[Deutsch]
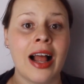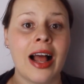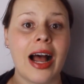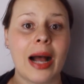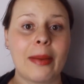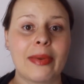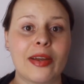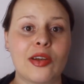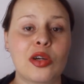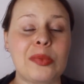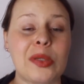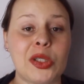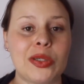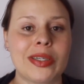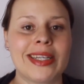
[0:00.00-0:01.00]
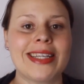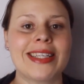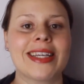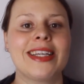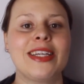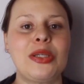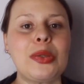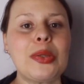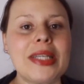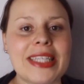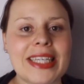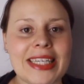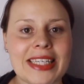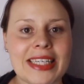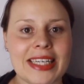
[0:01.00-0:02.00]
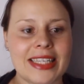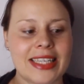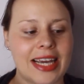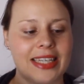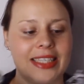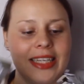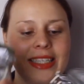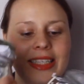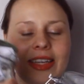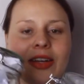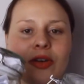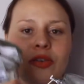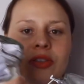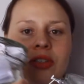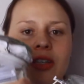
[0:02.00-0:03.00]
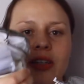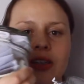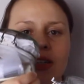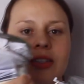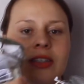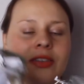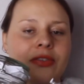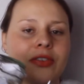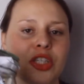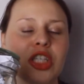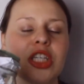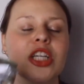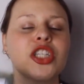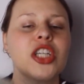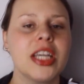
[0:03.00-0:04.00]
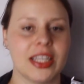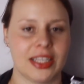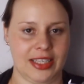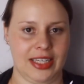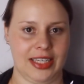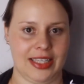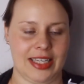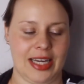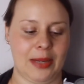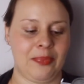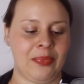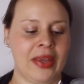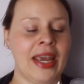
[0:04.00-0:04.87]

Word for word: aber die Topaschüssel ist ja nicht durchsichtig, das heißt ihr könnt äh, die verschiedenen Schichten nicht sehen.